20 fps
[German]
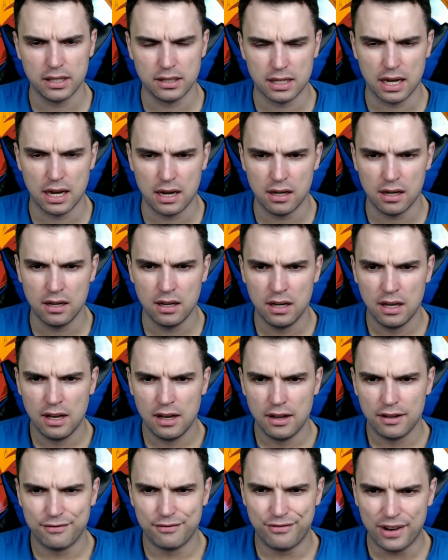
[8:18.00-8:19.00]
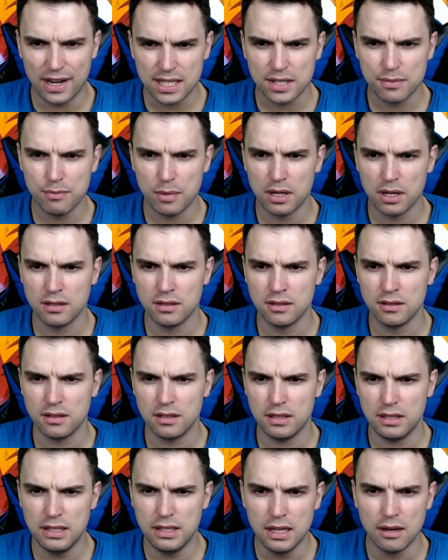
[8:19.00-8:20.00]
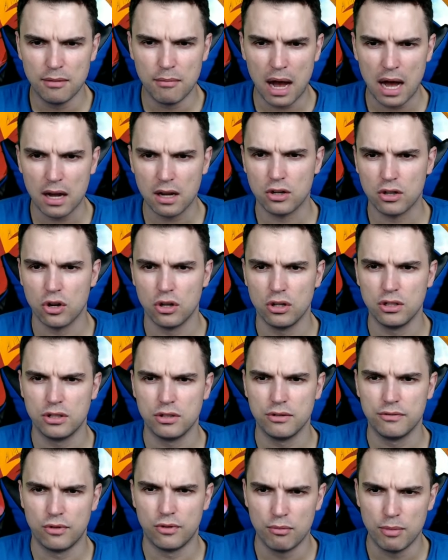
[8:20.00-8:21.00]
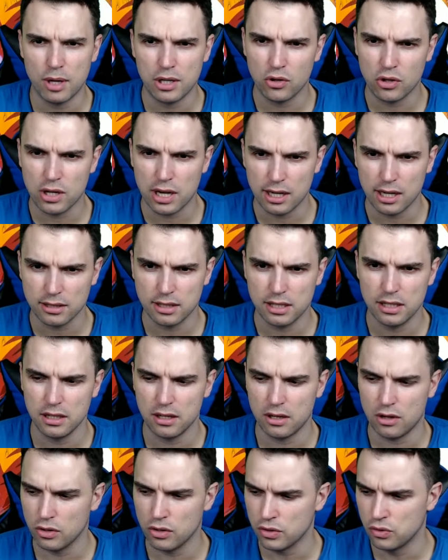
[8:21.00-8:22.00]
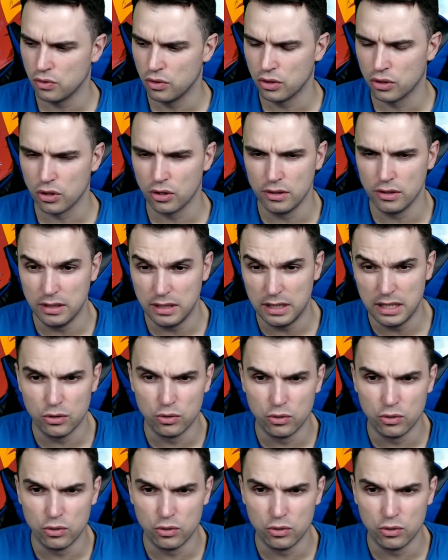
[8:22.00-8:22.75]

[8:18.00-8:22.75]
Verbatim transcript: da, was man hier machen könnte, wo man noch Charaktere rausholen könnte, die